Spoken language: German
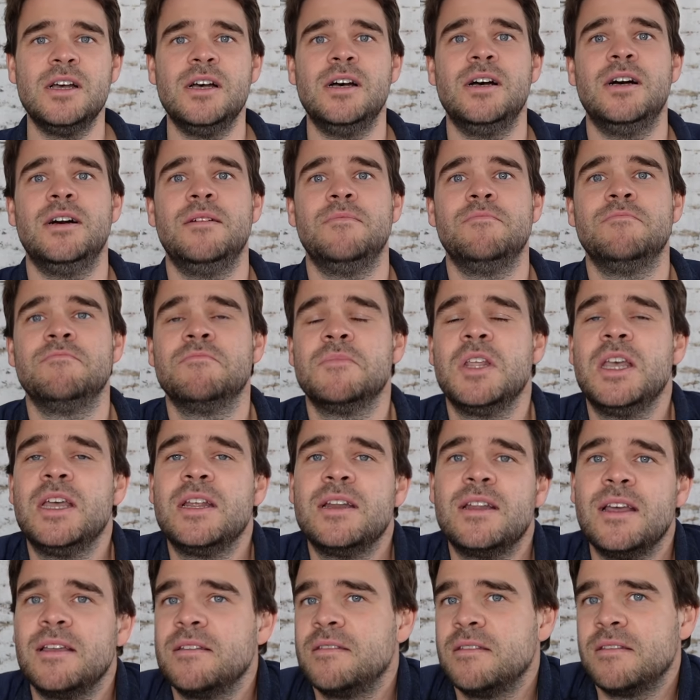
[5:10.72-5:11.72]
Ähm,
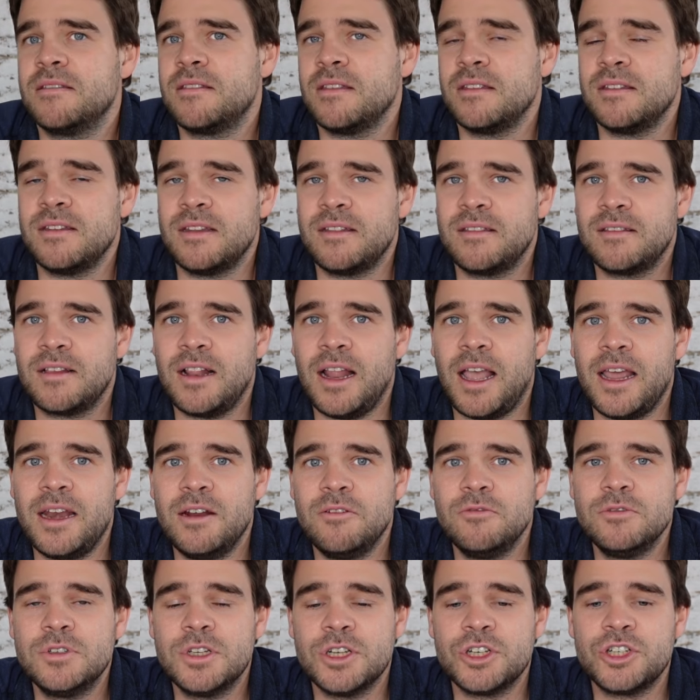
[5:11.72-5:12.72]
das, ist, das sind jetzt
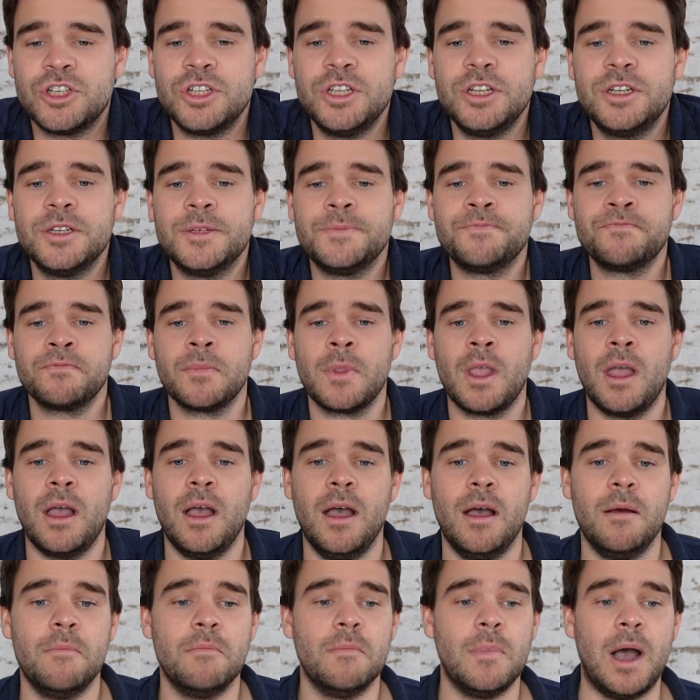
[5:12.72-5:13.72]
kleine Unterschiede.
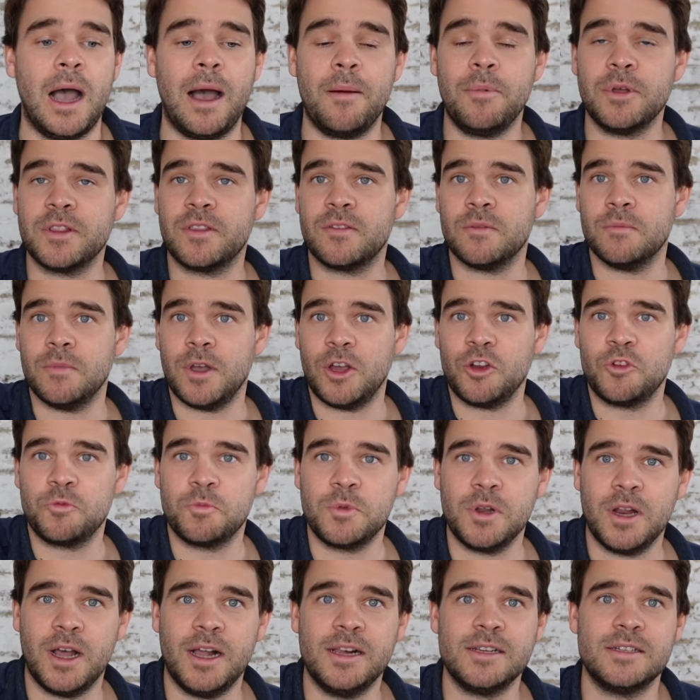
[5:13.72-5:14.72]
Ähm, aber zum
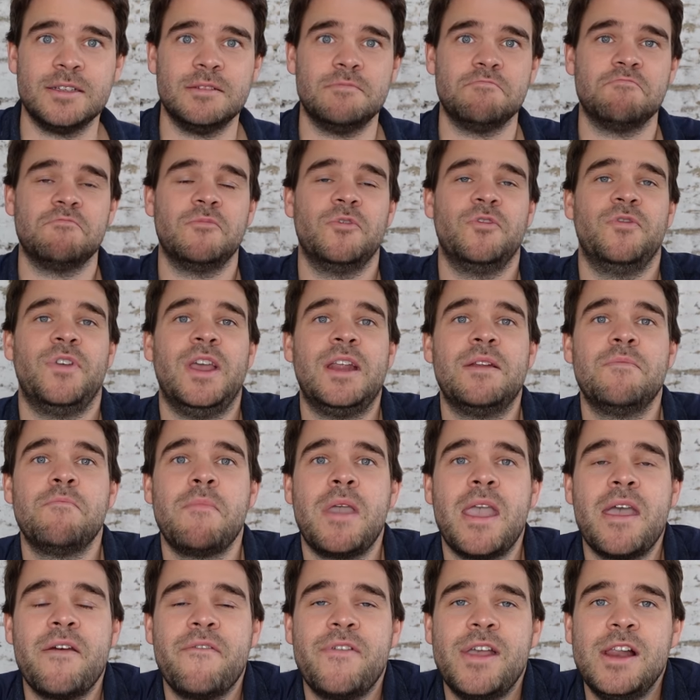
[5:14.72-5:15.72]
Beispiel halt, wenn
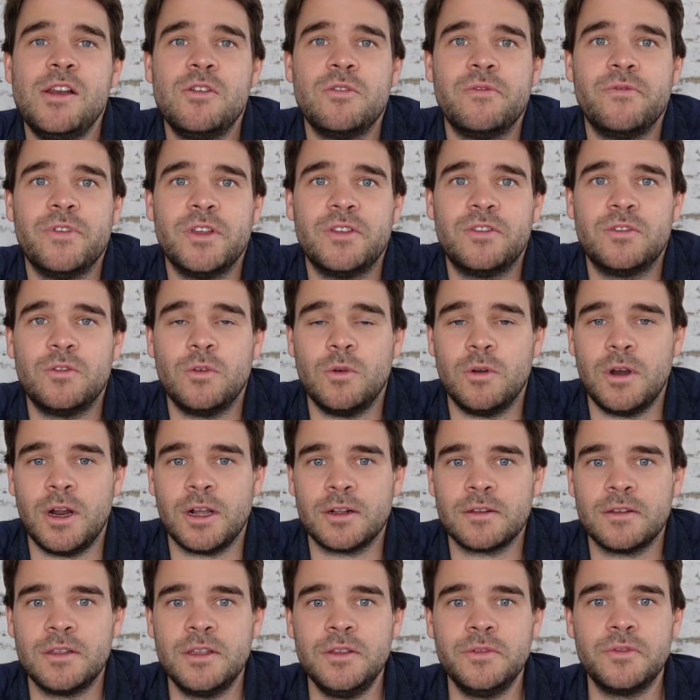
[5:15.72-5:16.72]
mehr Value-Investoren
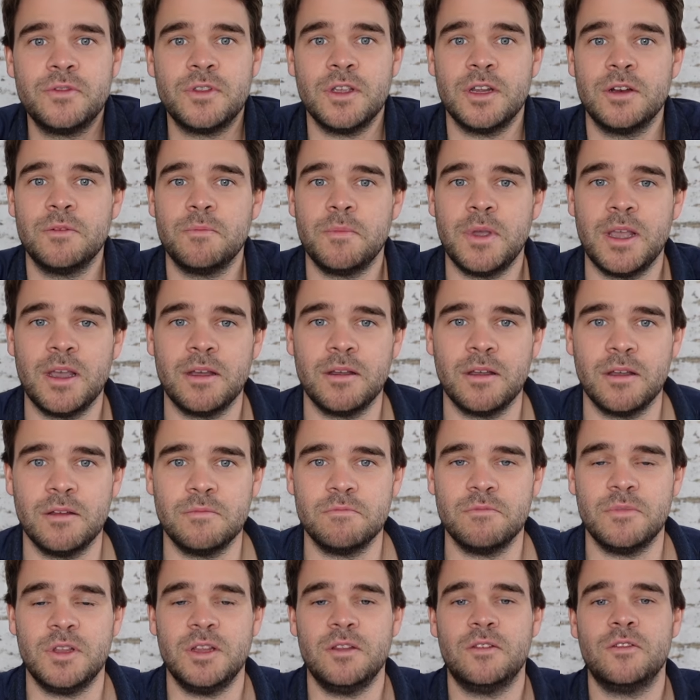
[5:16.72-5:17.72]
aktiv sind, mehr
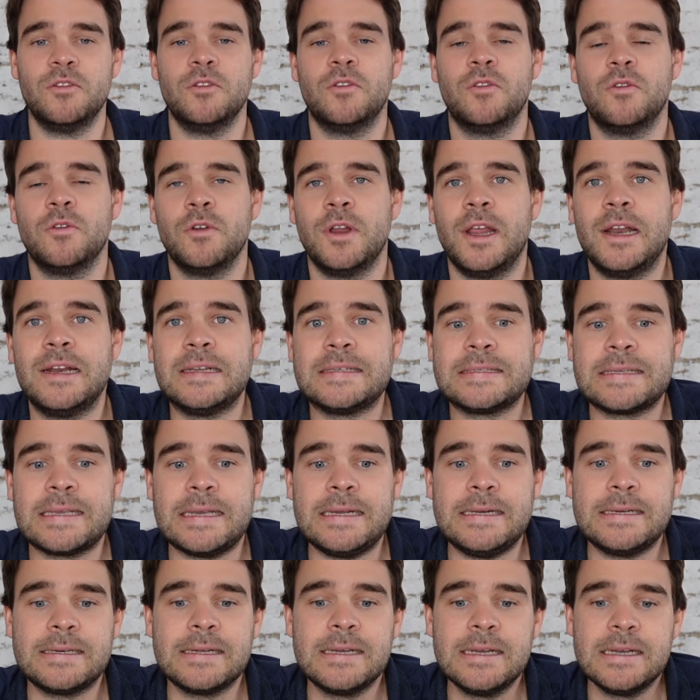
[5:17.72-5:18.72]
ähm, institutionelles
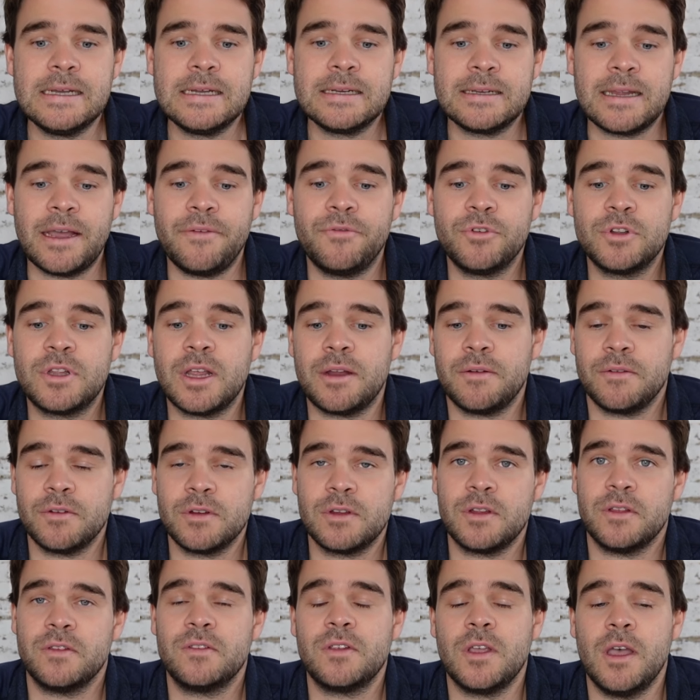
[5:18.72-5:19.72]
Geld, da wird
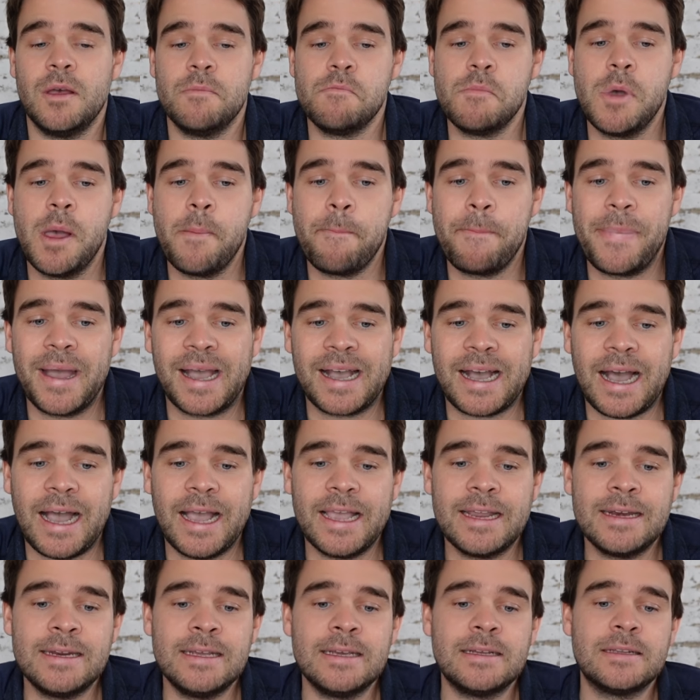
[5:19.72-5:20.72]
dann das ähm,
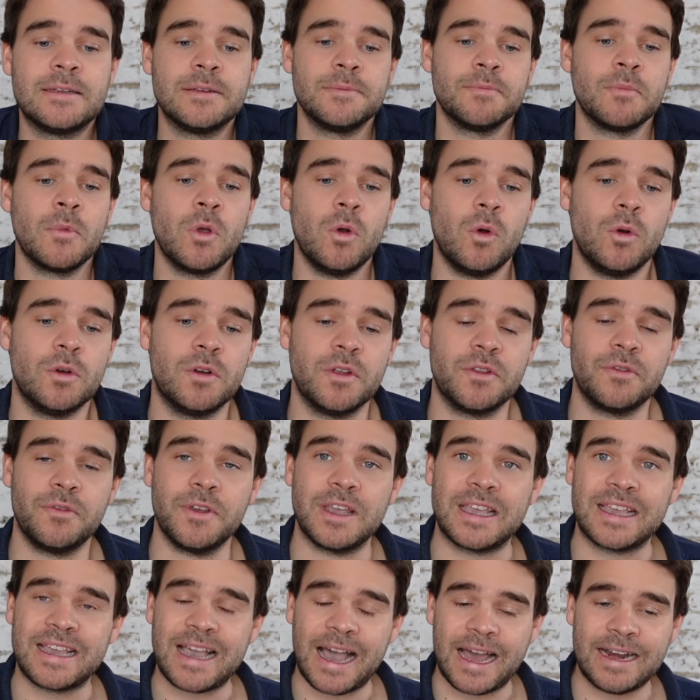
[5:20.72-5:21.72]
bereinigt. Und
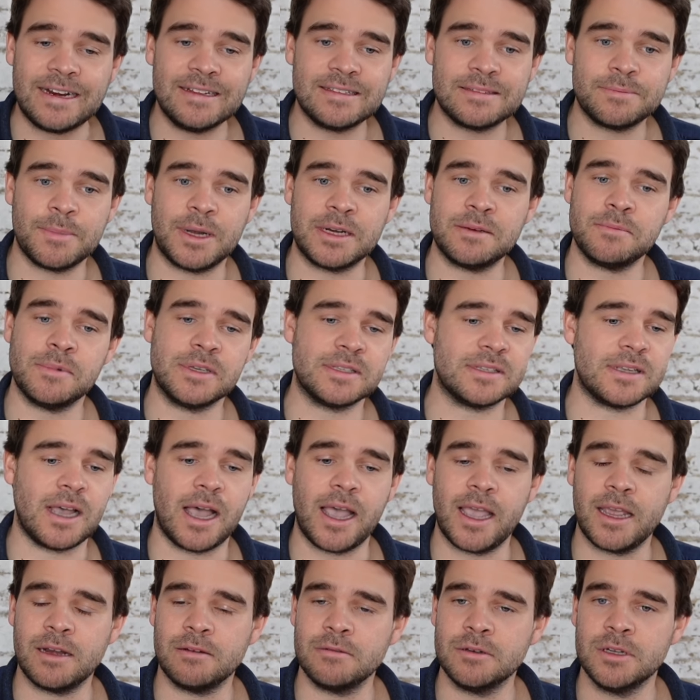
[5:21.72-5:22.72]
deswegen kann es manchmal
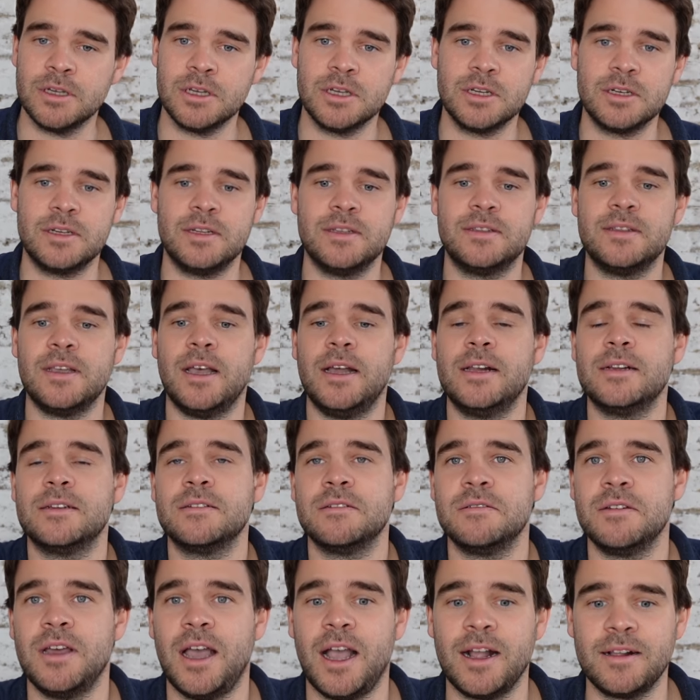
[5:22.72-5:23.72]
sein, dass halt
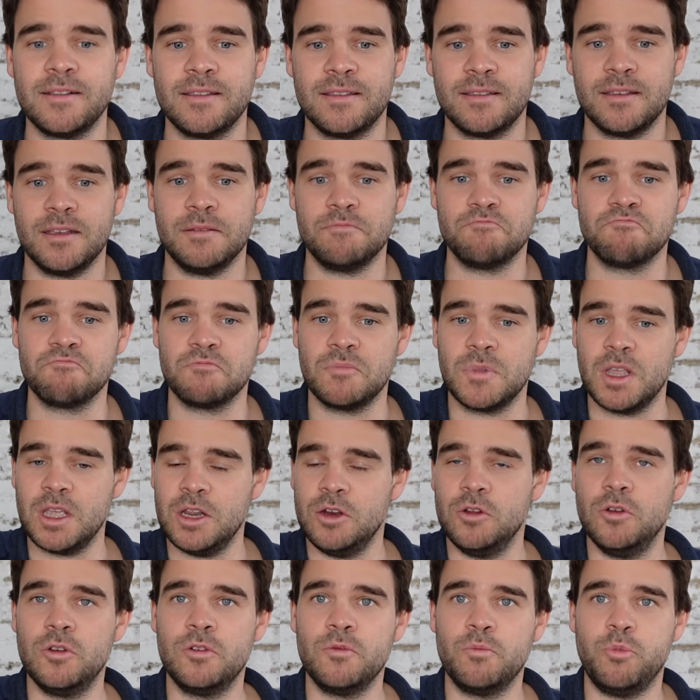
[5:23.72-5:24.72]
eine Aktie
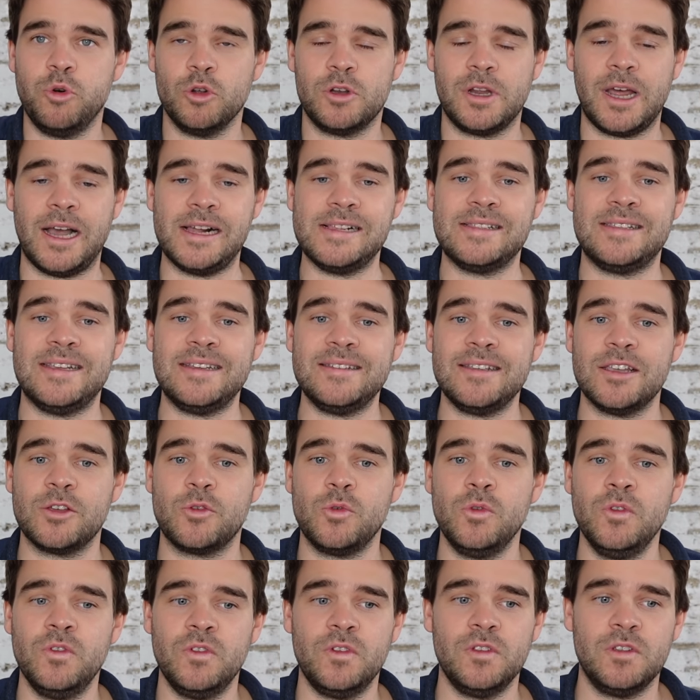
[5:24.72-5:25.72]
in irgendeinem Portal sehr, sehr
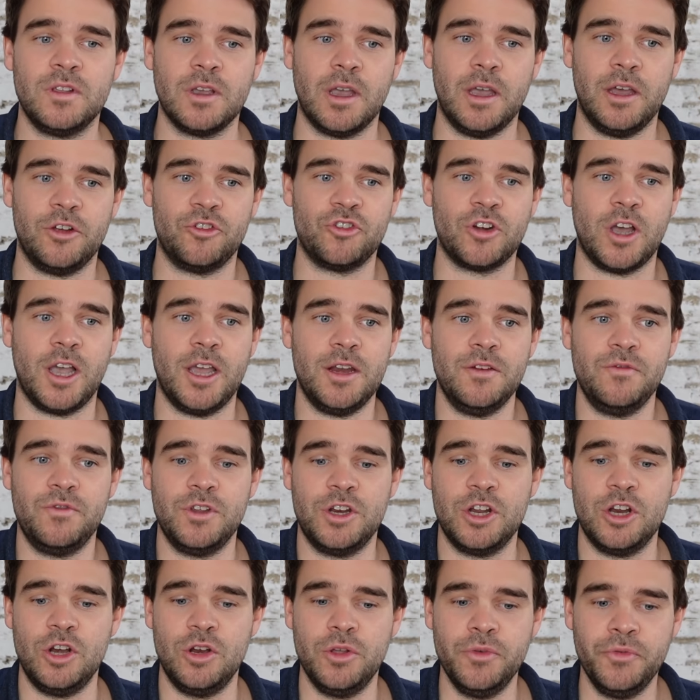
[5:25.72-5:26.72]
günstig erscheint, wie
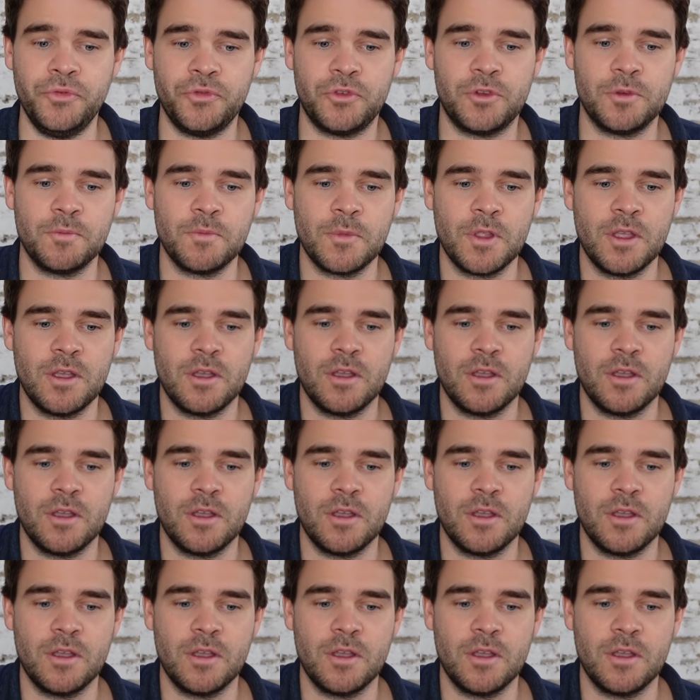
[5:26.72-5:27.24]
eine Lyft.